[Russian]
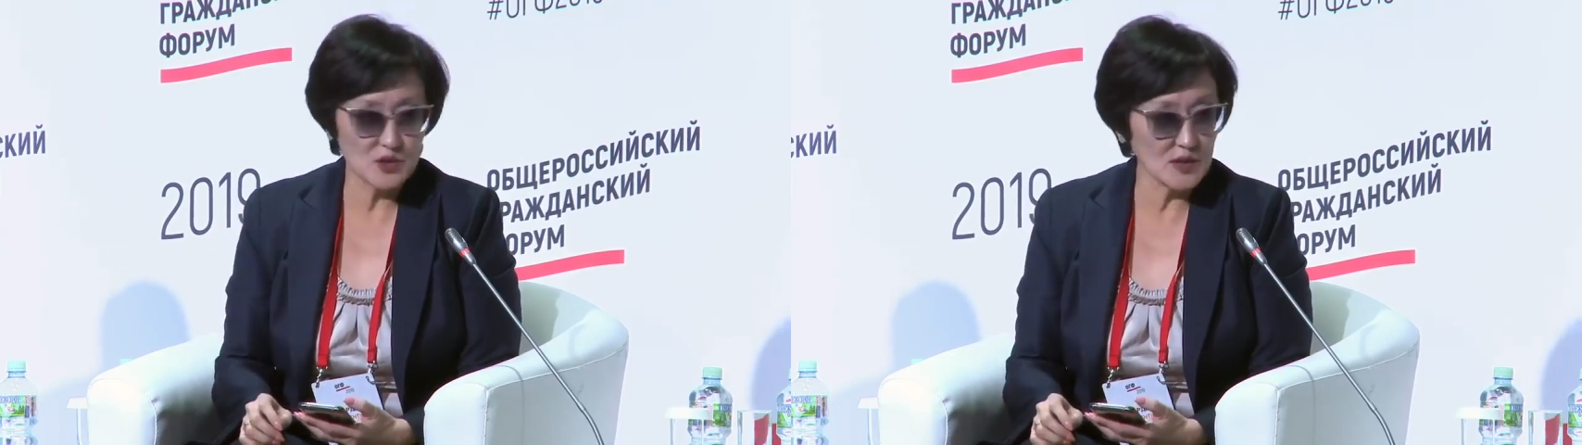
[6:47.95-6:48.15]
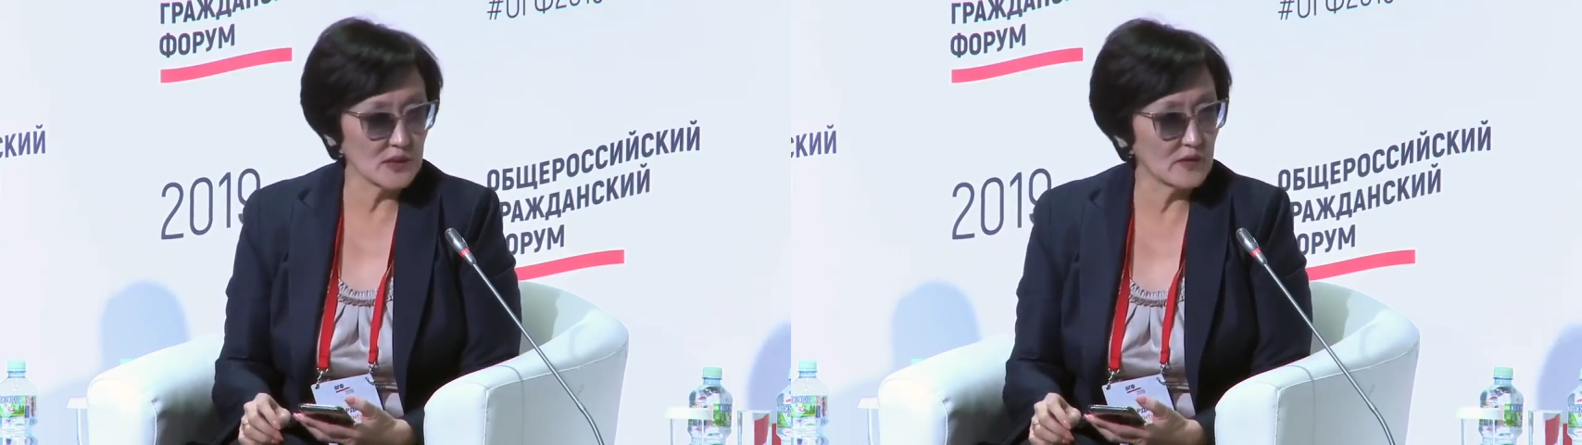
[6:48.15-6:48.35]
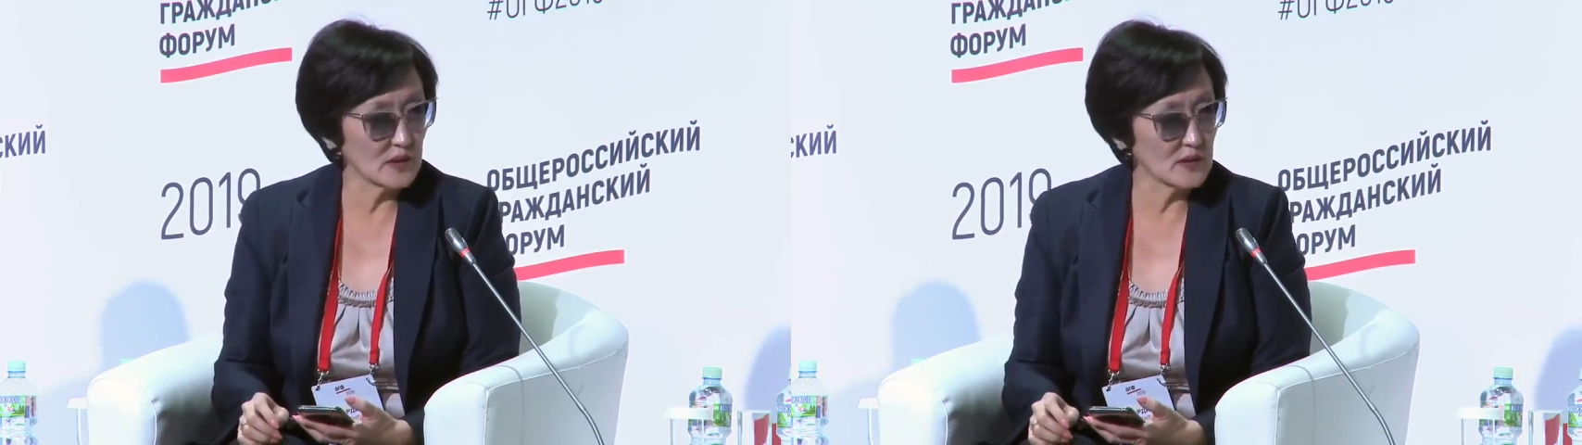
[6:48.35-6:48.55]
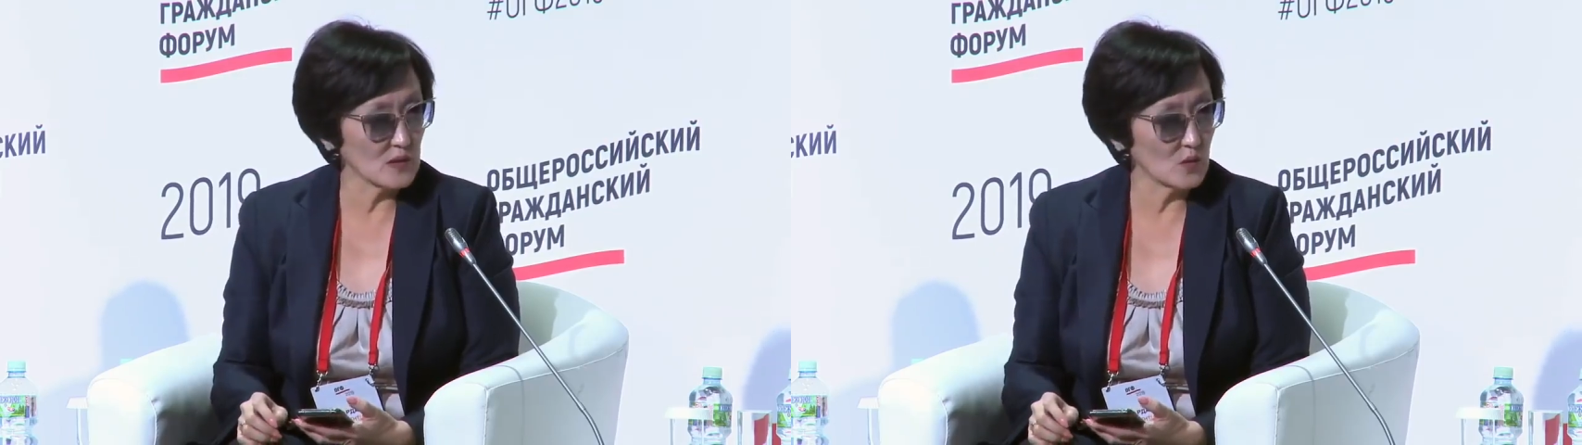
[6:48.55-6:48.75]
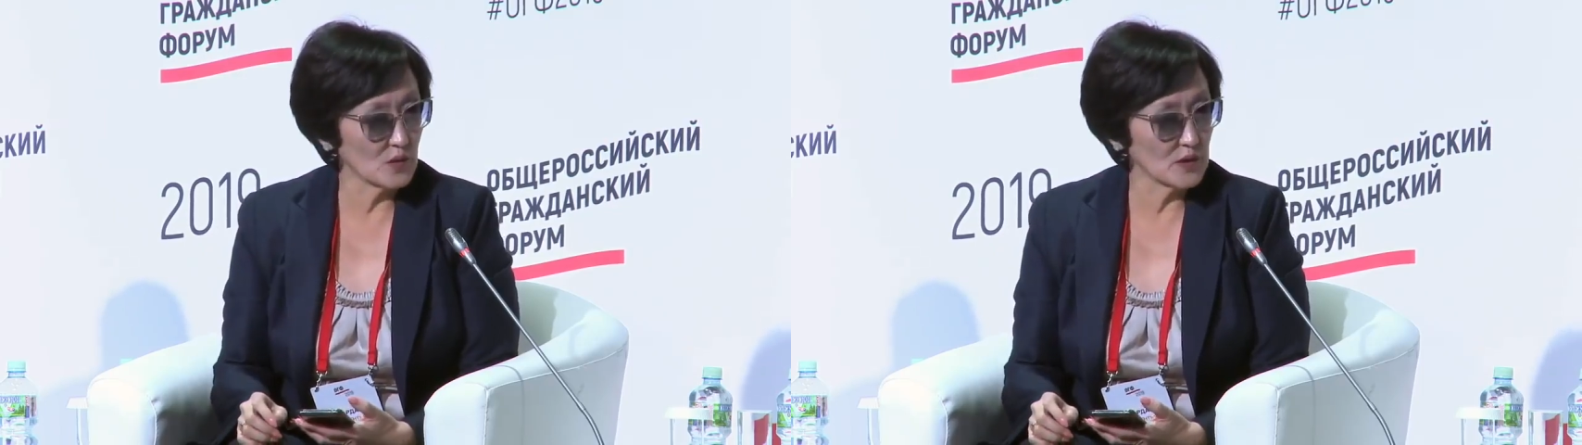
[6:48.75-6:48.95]
сейчас
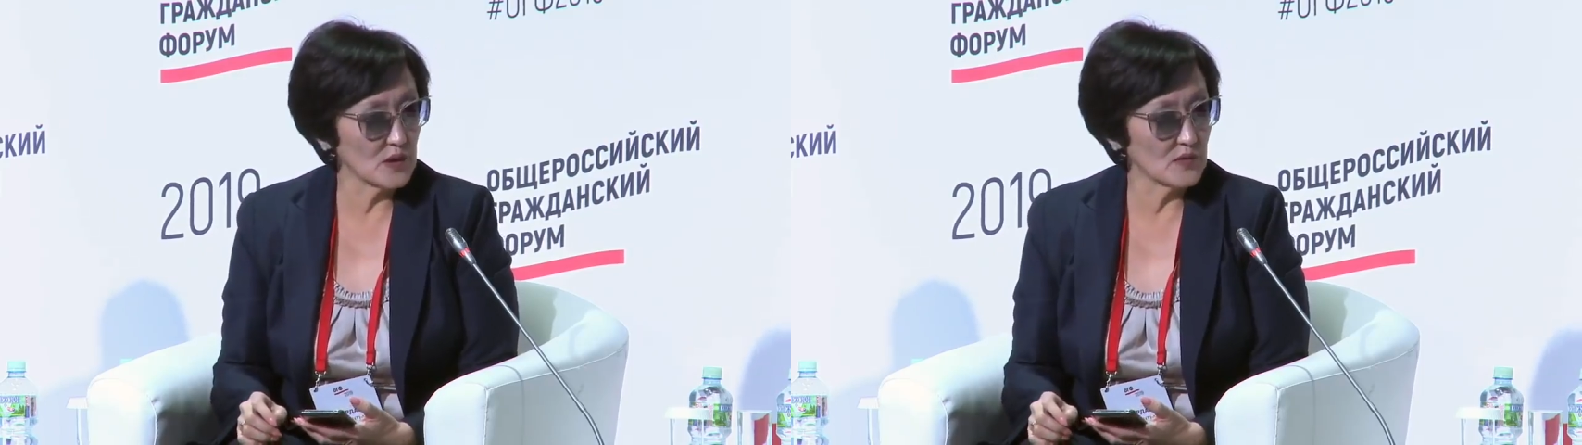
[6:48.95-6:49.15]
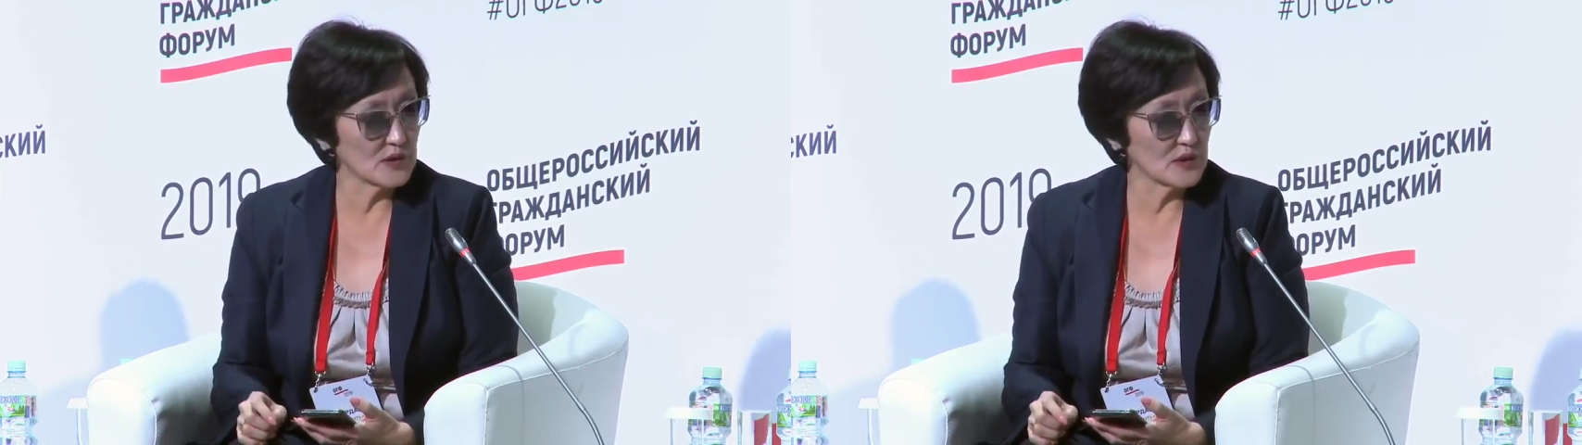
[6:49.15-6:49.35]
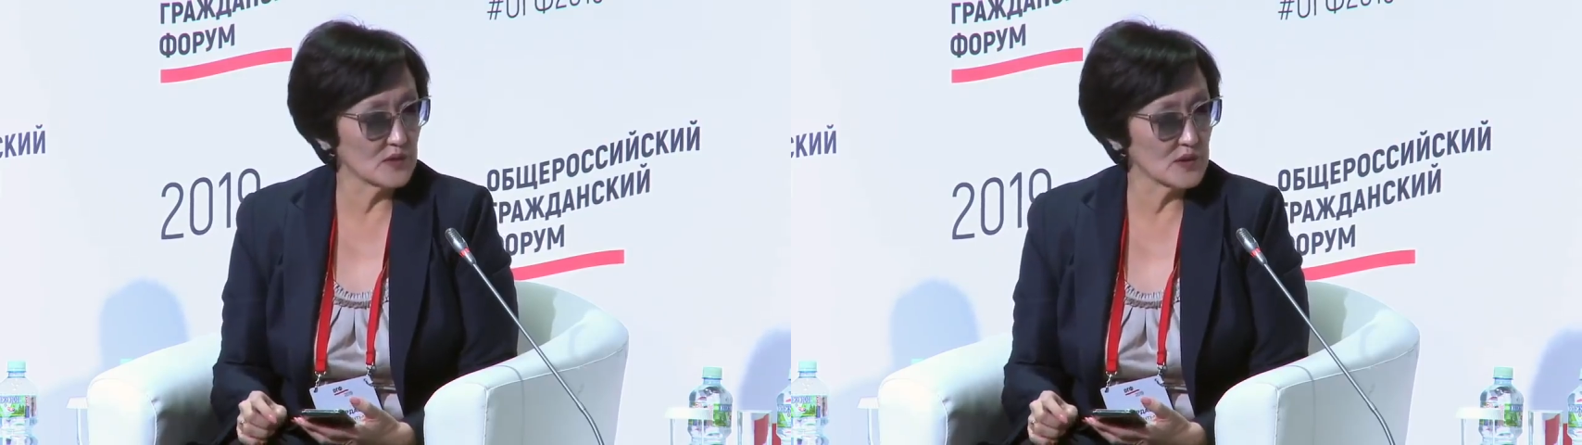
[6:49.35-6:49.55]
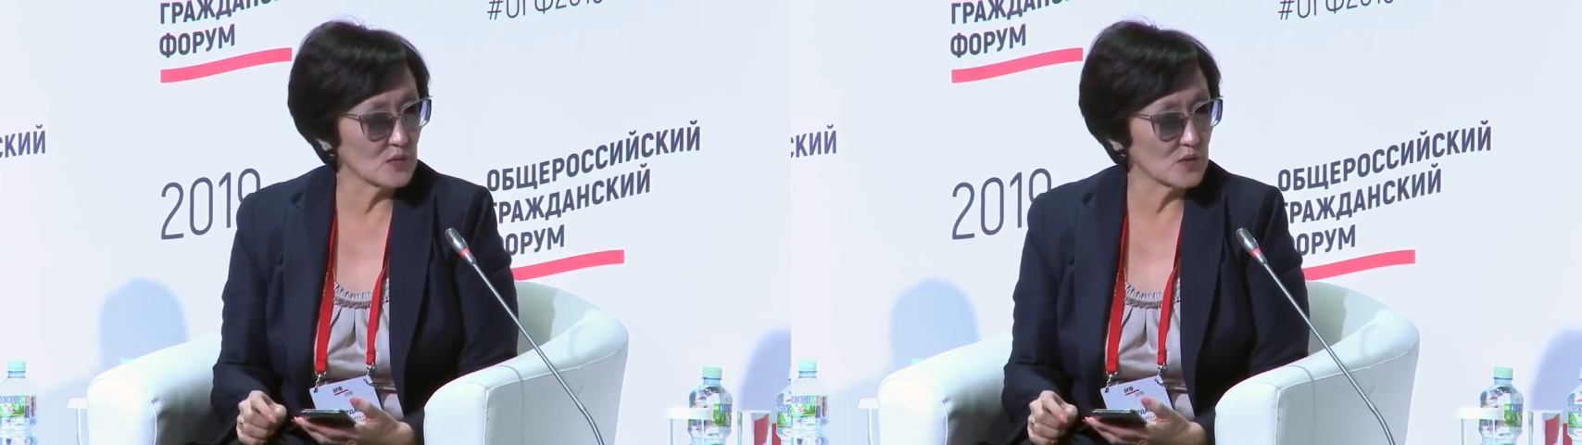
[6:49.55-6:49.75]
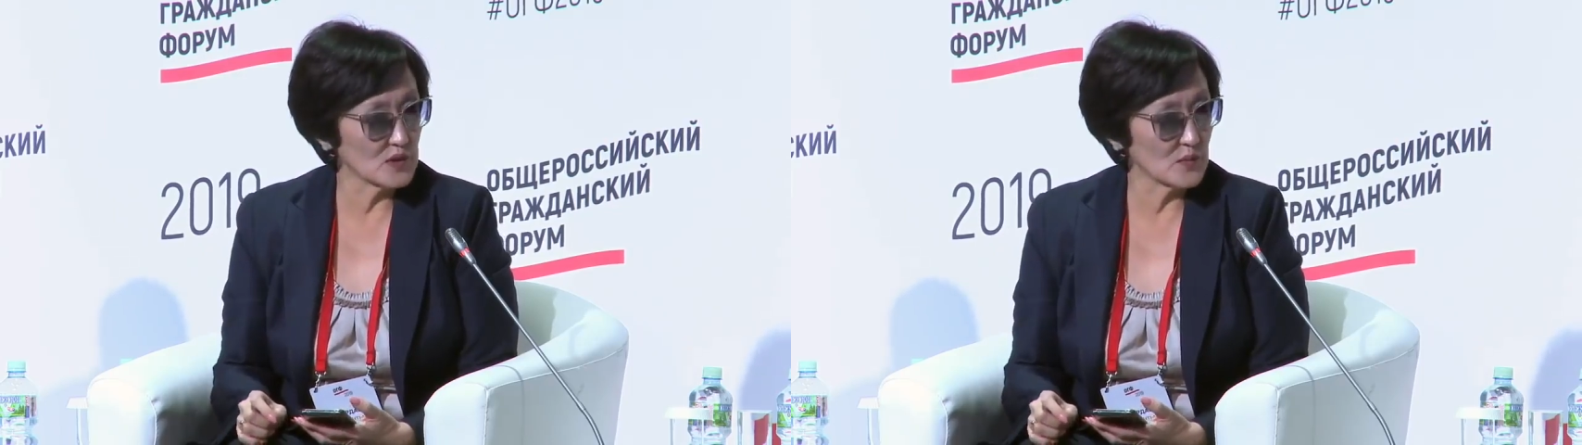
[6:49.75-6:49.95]
говорится о
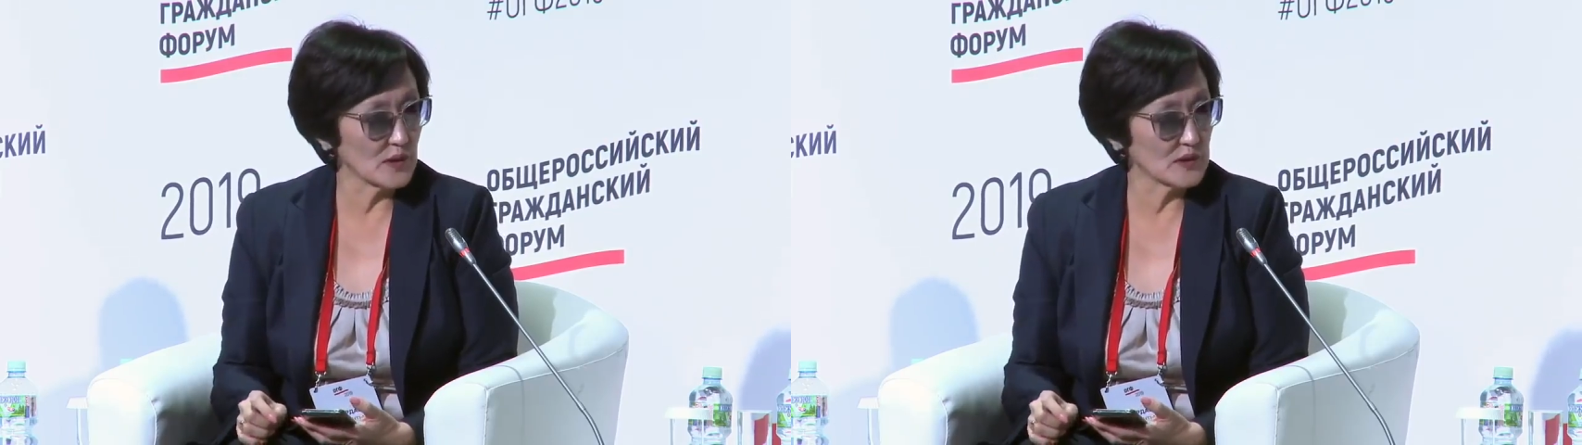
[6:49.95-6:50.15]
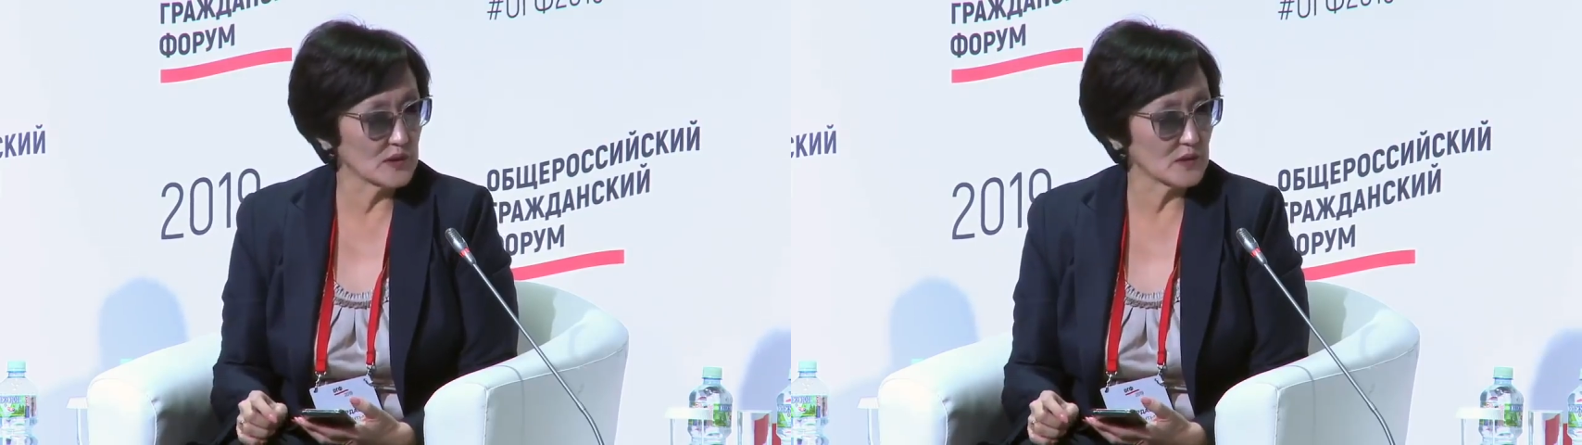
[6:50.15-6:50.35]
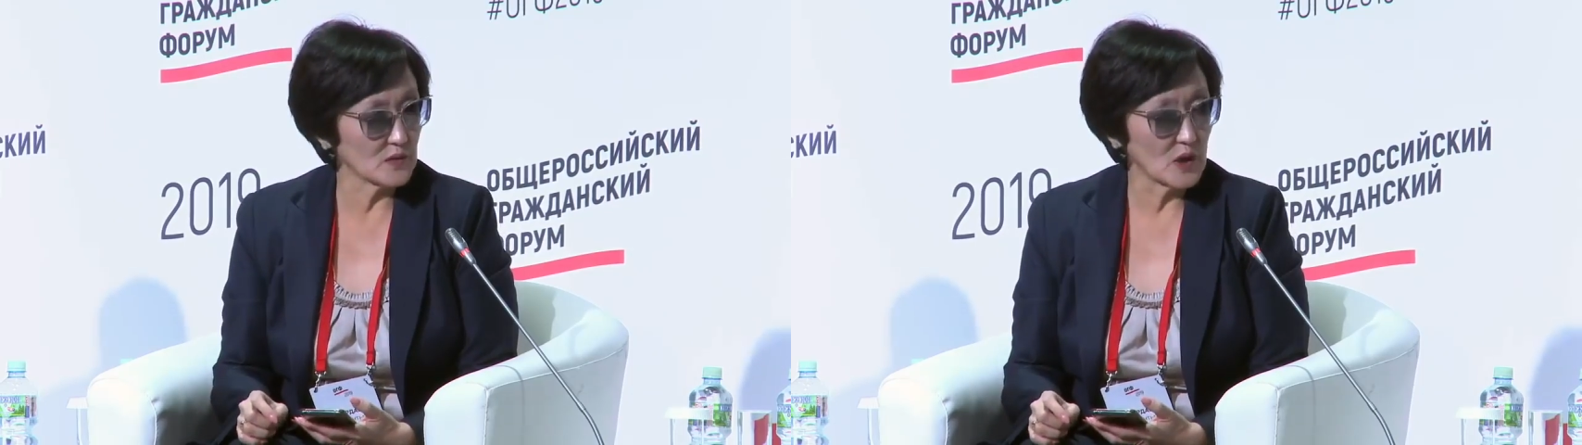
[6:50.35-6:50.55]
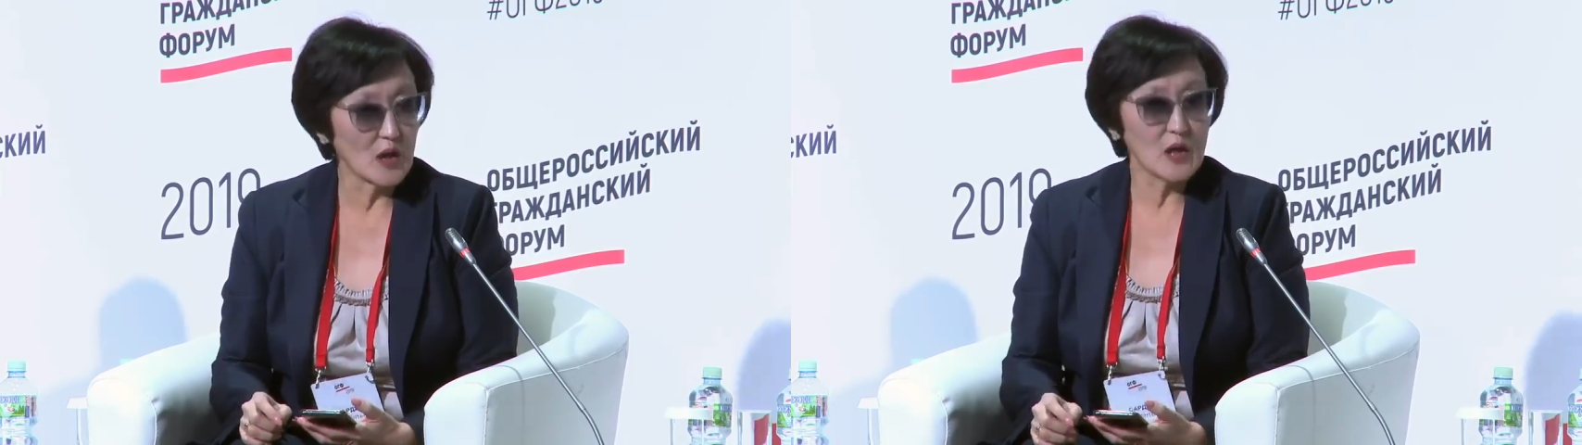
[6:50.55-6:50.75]
неэффективности муниципалитетов.